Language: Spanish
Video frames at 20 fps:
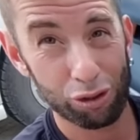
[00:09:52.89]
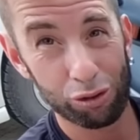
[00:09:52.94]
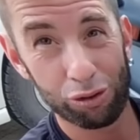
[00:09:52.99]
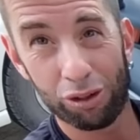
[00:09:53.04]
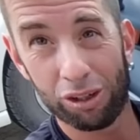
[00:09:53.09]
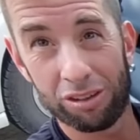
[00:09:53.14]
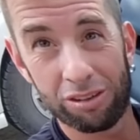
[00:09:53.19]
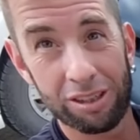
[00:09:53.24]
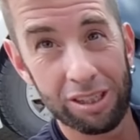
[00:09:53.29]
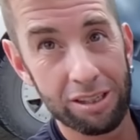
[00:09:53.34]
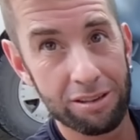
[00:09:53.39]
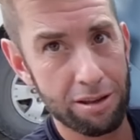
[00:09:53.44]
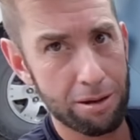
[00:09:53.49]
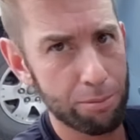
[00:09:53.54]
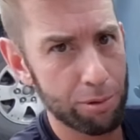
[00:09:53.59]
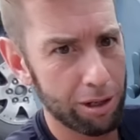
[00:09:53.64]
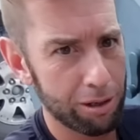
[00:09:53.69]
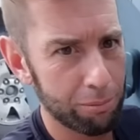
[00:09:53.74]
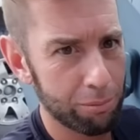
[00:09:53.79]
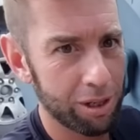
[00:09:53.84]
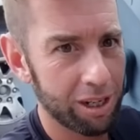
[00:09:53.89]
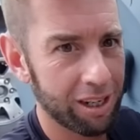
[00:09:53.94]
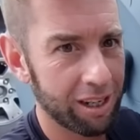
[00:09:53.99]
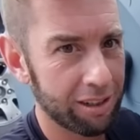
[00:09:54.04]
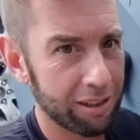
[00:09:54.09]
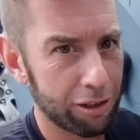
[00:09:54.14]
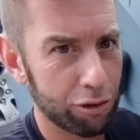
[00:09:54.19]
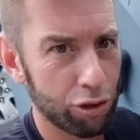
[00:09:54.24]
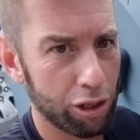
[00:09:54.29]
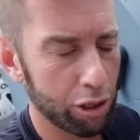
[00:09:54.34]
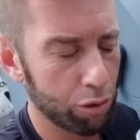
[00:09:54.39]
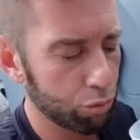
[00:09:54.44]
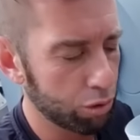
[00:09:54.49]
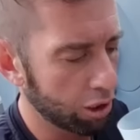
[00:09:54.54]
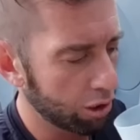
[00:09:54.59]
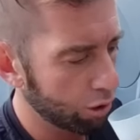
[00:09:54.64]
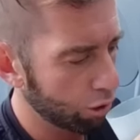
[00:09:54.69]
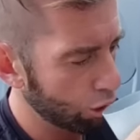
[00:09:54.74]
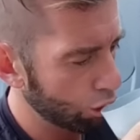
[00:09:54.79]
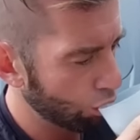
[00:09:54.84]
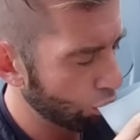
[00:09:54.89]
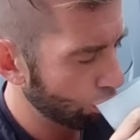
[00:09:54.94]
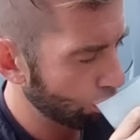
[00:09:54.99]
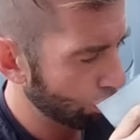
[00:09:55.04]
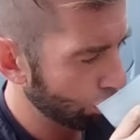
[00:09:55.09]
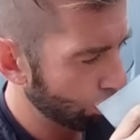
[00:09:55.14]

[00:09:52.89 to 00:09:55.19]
y no que se te desarme el embrague andando en la ruta. No, me